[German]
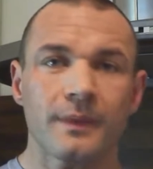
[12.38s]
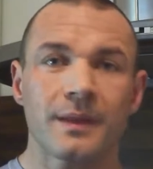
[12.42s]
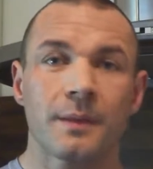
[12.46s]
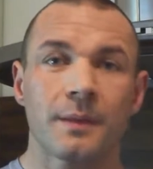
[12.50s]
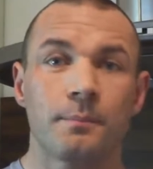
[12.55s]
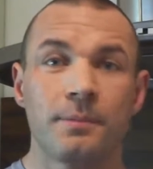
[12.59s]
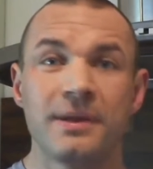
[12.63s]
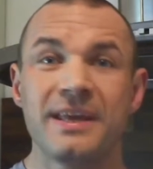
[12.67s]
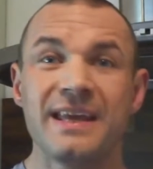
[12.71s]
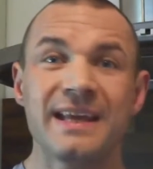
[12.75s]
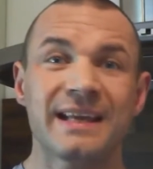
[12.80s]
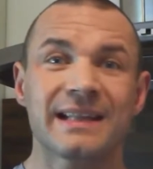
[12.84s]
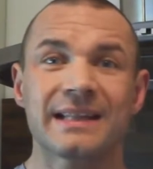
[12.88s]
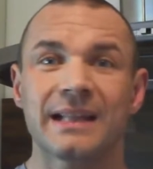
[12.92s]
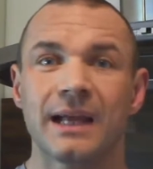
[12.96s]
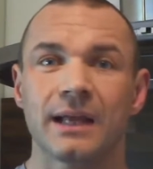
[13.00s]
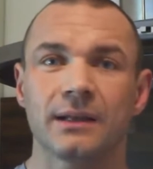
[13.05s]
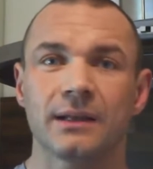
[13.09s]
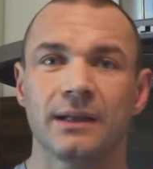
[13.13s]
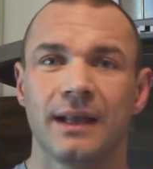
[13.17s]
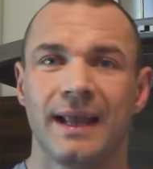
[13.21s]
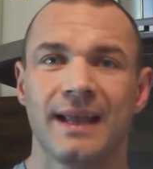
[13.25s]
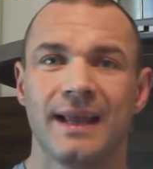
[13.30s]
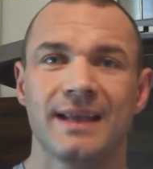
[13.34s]

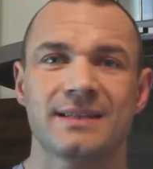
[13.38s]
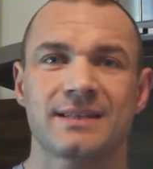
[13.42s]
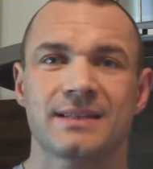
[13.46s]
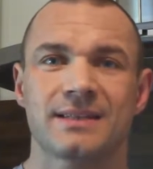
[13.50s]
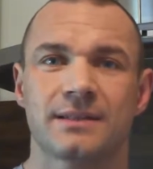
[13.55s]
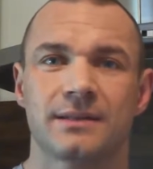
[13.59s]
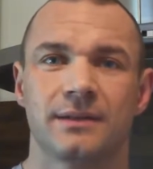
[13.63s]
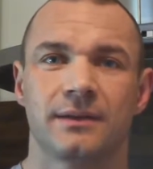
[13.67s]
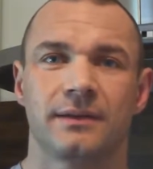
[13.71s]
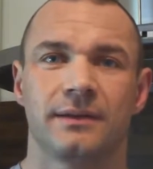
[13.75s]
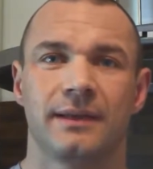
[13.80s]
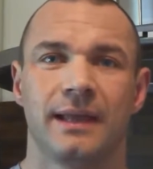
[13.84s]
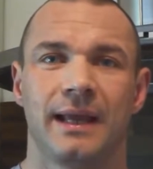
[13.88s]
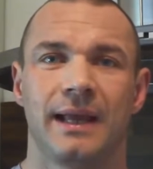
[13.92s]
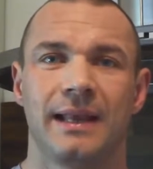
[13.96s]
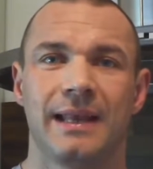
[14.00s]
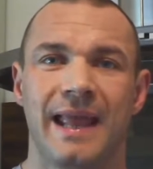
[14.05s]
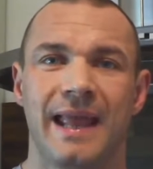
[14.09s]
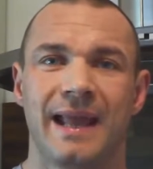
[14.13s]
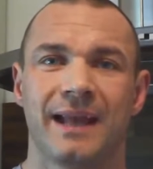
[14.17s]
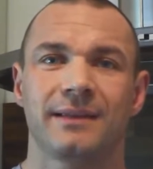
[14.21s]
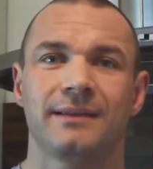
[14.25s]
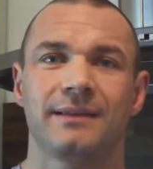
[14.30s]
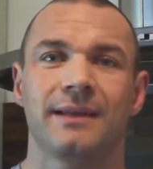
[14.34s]
Peaklern ist der
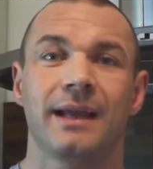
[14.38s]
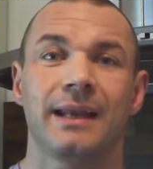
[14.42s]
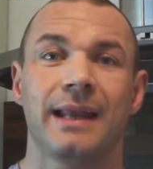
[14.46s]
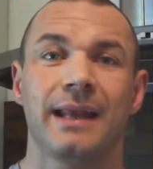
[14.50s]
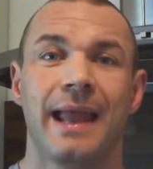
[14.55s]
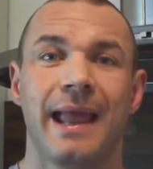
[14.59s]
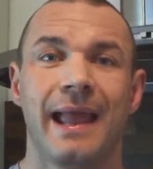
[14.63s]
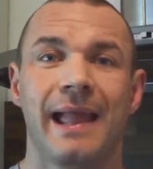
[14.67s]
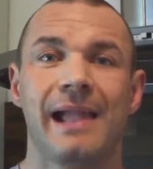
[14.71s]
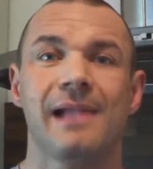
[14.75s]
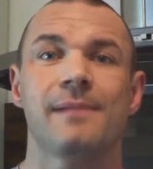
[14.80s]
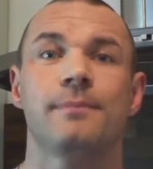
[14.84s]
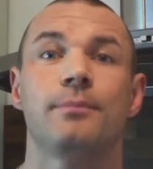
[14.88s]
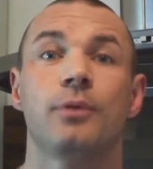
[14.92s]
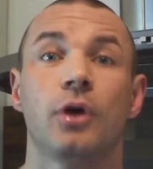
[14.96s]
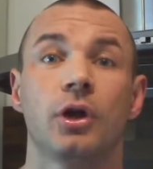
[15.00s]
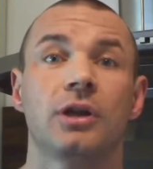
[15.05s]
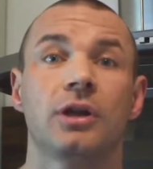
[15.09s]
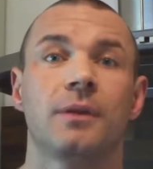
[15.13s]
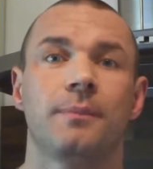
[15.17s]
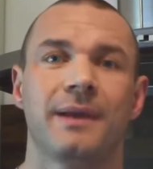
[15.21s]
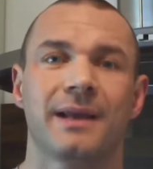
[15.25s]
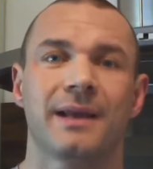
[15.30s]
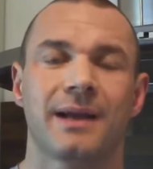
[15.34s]
legendäre
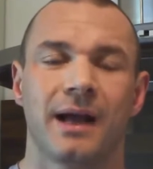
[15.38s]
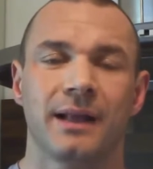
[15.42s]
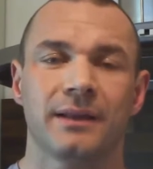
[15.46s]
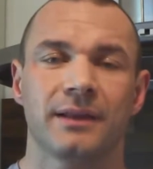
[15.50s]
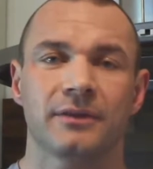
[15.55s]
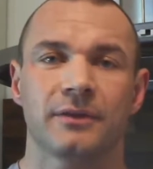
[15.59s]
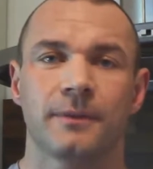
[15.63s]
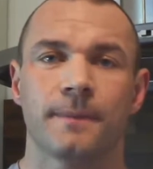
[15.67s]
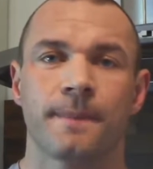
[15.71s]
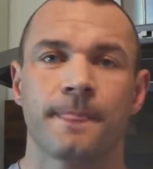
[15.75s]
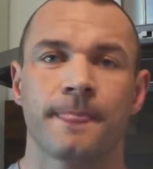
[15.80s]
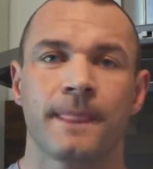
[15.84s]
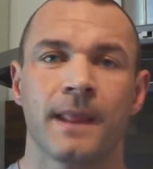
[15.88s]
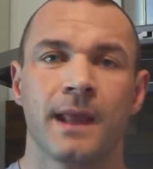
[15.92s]
Hellburner bekannt.